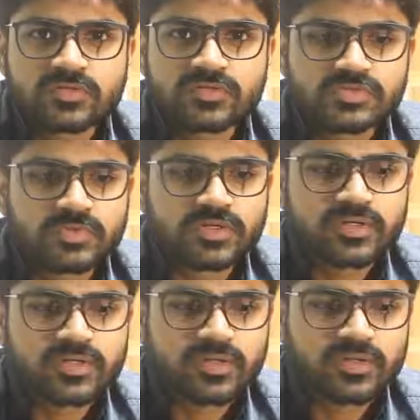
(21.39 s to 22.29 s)
சந்தோஷமாக
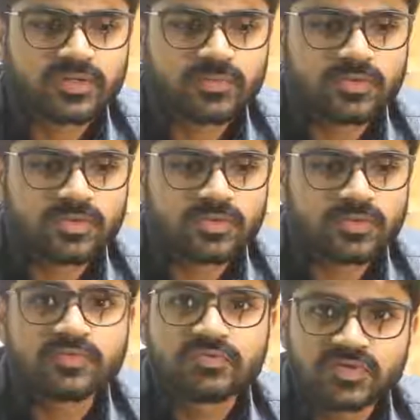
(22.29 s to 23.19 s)
இருக்குது ஏன்னா ஒரு
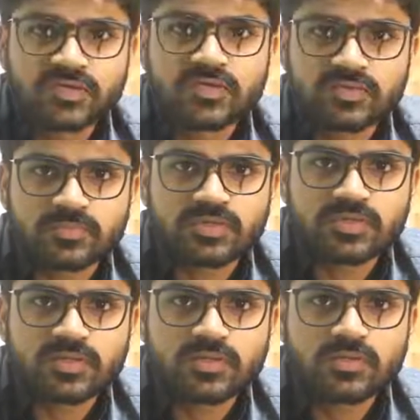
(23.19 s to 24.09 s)
விவசாயத்தை
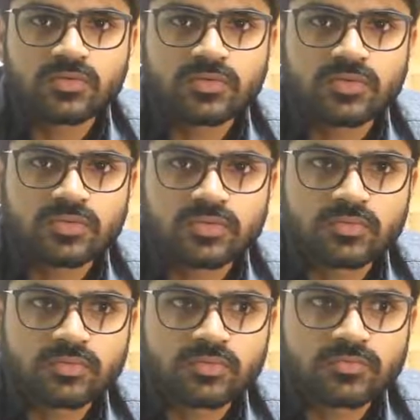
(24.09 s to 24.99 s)
பற்றி ஒரு
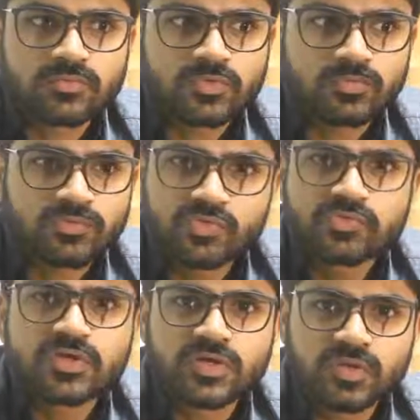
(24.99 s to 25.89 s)
ஒரு ஒரு
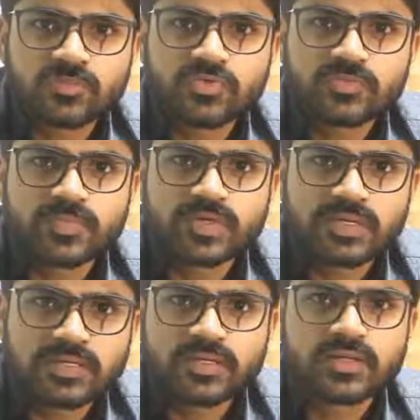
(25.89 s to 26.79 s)
மியூசிக் கம்போஸ் பண்ணி
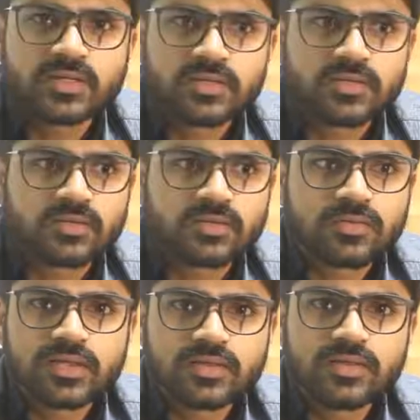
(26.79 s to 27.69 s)
லிரிக்
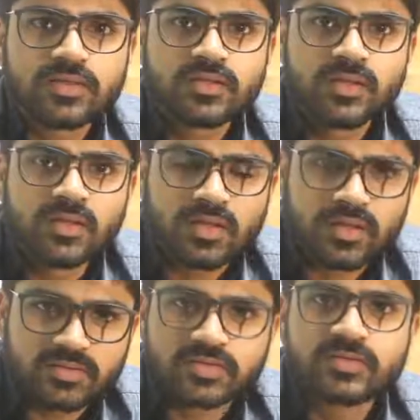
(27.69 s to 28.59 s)
எழுதி
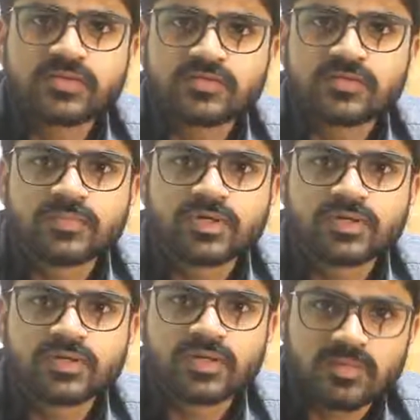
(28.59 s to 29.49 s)
அதை டிரெக்ஷன்
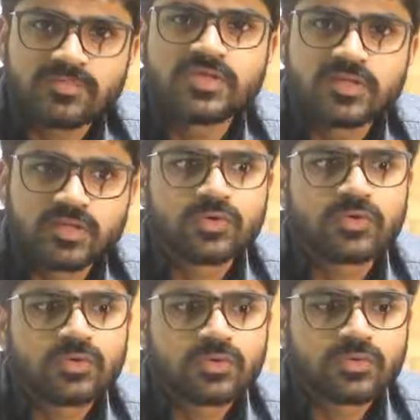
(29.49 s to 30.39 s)
பண்ண எம்சி ரிக்கோ
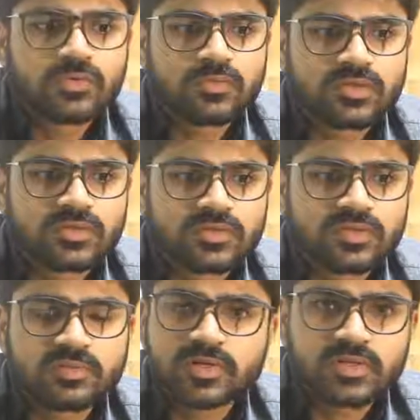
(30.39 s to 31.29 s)
வந்து
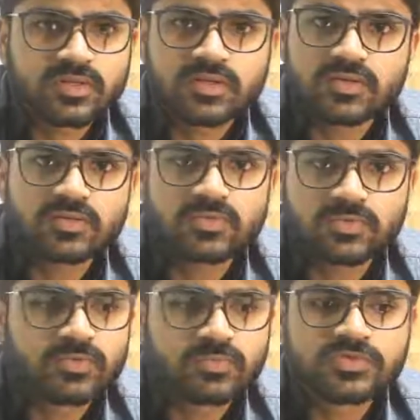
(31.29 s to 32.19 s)
அதை பண்ணியிருக்காருன்னு
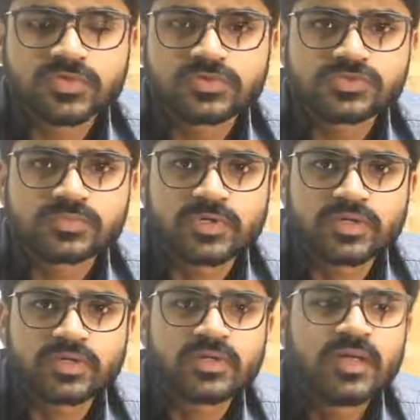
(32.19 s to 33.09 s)
போது ரொம்ப சந்தோஷமாக
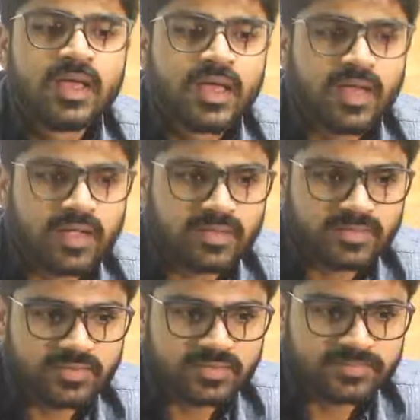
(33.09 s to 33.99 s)
இருக்குது அண்ட்